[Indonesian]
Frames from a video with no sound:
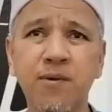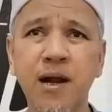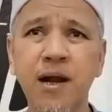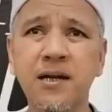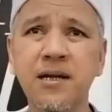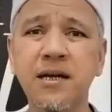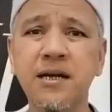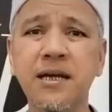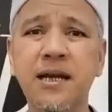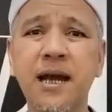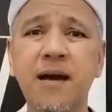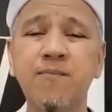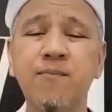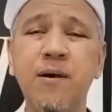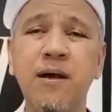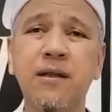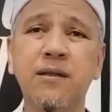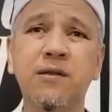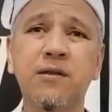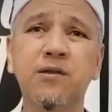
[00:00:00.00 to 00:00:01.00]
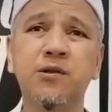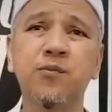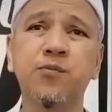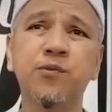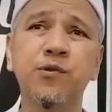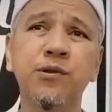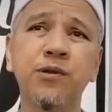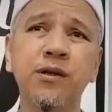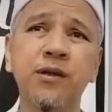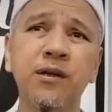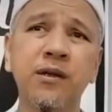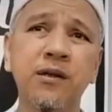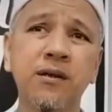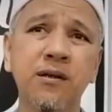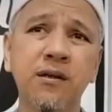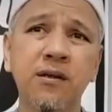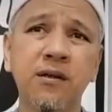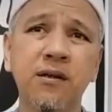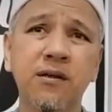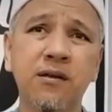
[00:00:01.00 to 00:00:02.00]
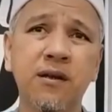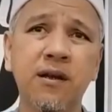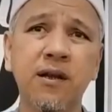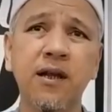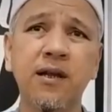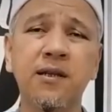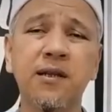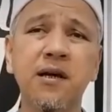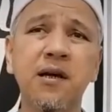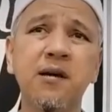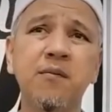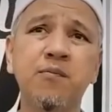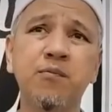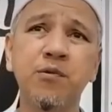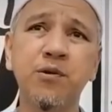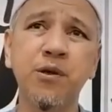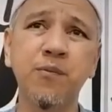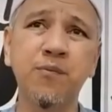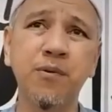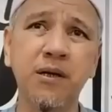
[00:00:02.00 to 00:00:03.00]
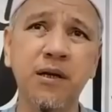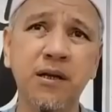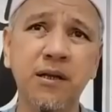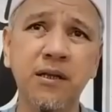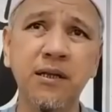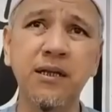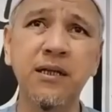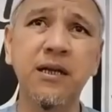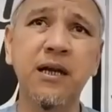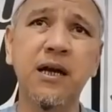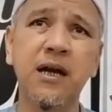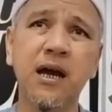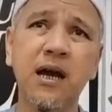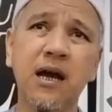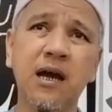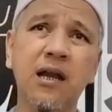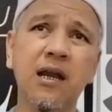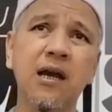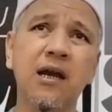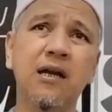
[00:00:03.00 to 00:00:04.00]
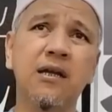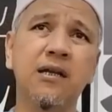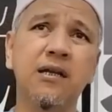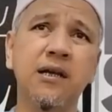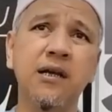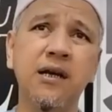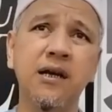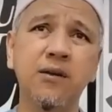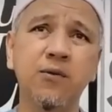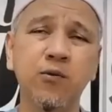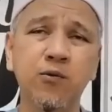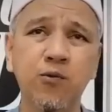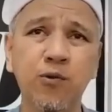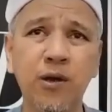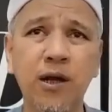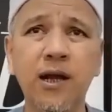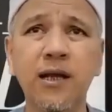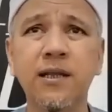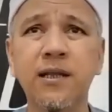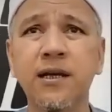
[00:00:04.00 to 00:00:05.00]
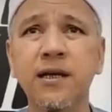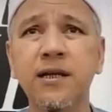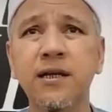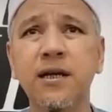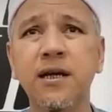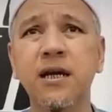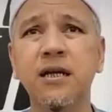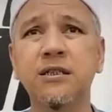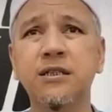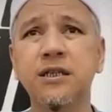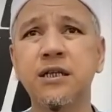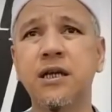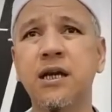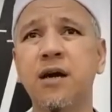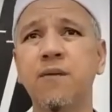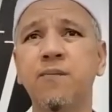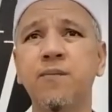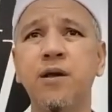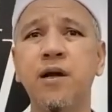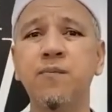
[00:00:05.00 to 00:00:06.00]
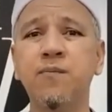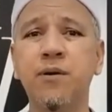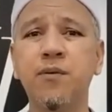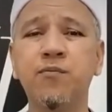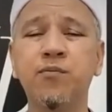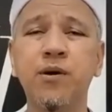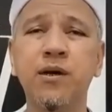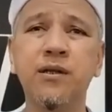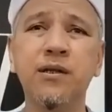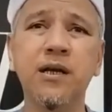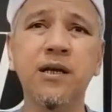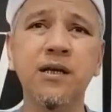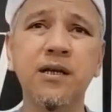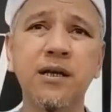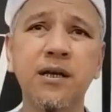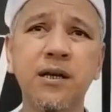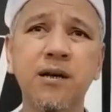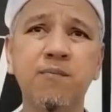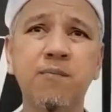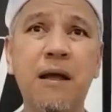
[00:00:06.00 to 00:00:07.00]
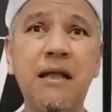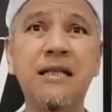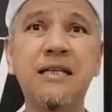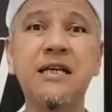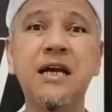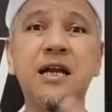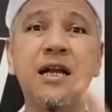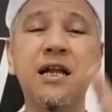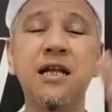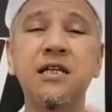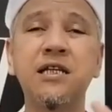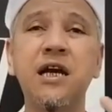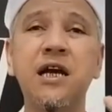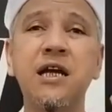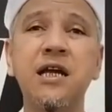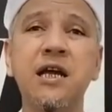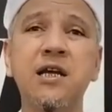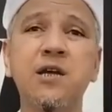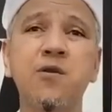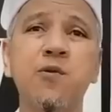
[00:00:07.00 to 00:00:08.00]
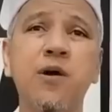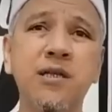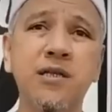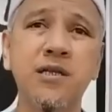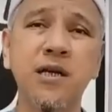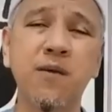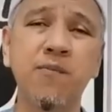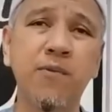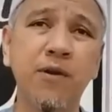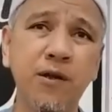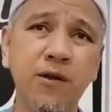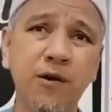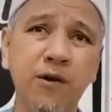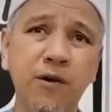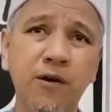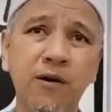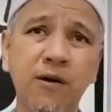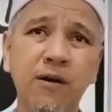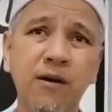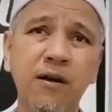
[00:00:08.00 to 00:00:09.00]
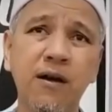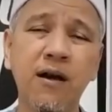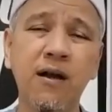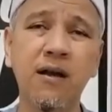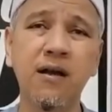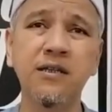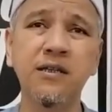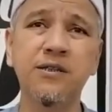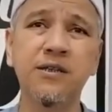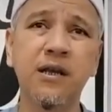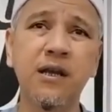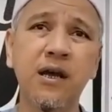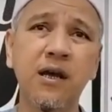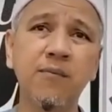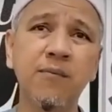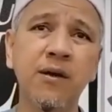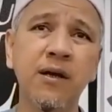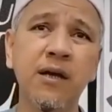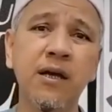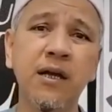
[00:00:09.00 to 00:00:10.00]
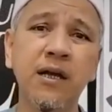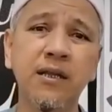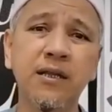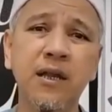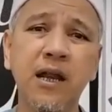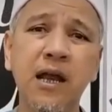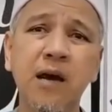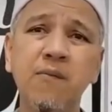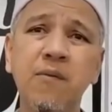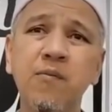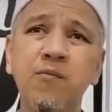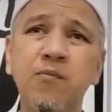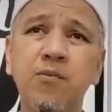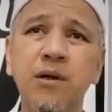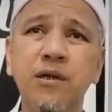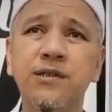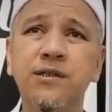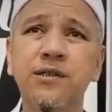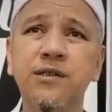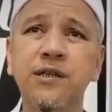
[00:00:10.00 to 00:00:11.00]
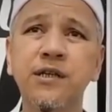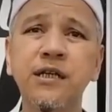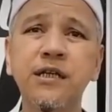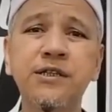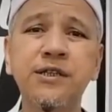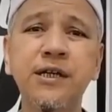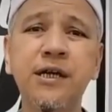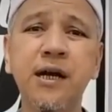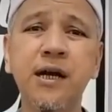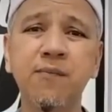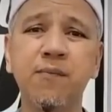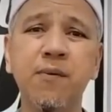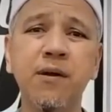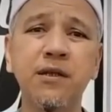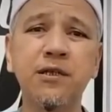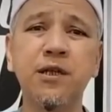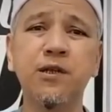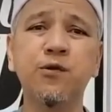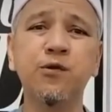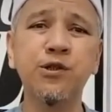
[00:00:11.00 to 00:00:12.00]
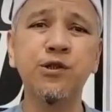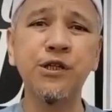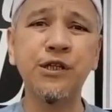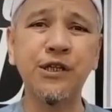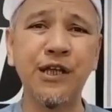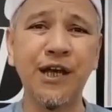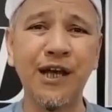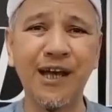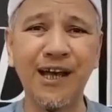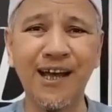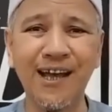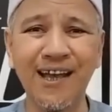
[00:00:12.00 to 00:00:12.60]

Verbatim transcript: berada di kapal tersebut, ternyata budi pekertinya, akhlaknya, tutur katanya, sikapnya, perbuatannya, pancaran cahaya di wajah beliau alaihissalam telah membuat seisi kapal jatuh cinta.